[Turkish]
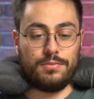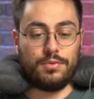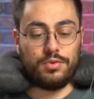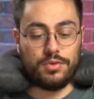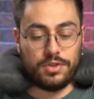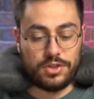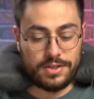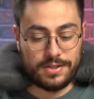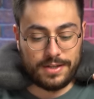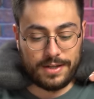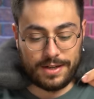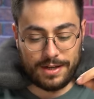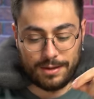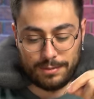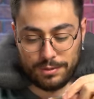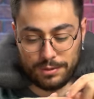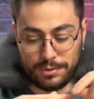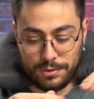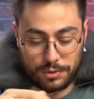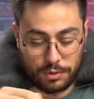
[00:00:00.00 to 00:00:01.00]
Bunun içinde
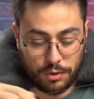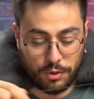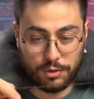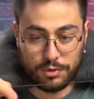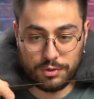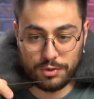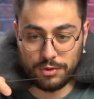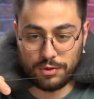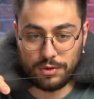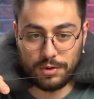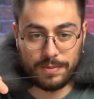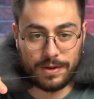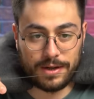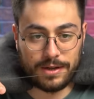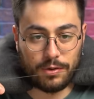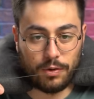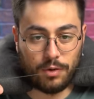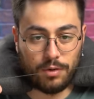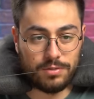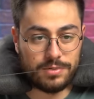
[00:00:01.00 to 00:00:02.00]
kablosu yok çünkü. Bak
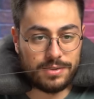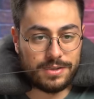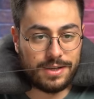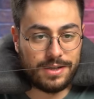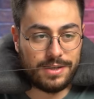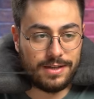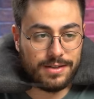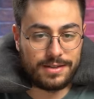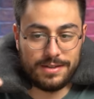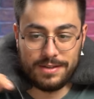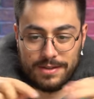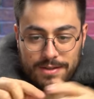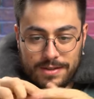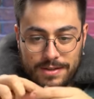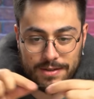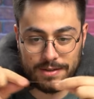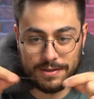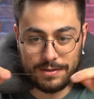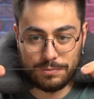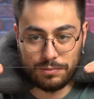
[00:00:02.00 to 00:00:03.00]
olsa
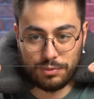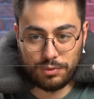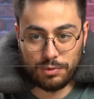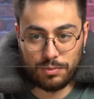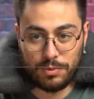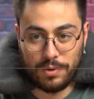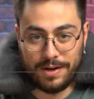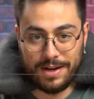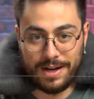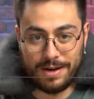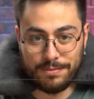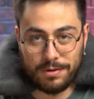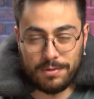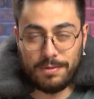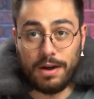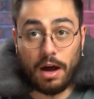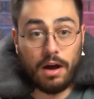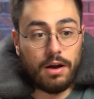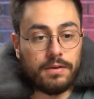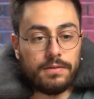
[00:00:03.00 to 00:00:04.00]
bunu böyle
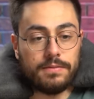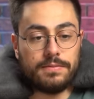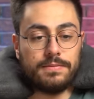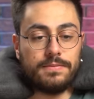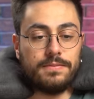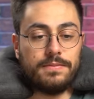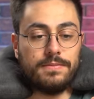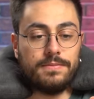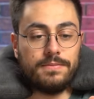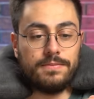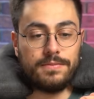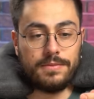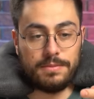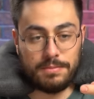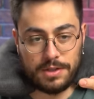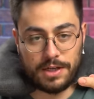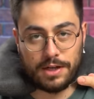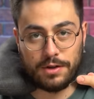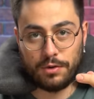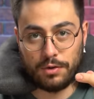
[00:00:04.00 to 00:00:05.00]
yapmama
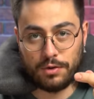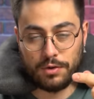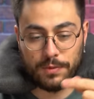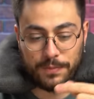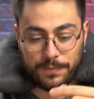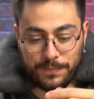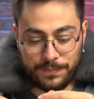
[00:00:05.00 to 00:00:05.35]
imkan yok.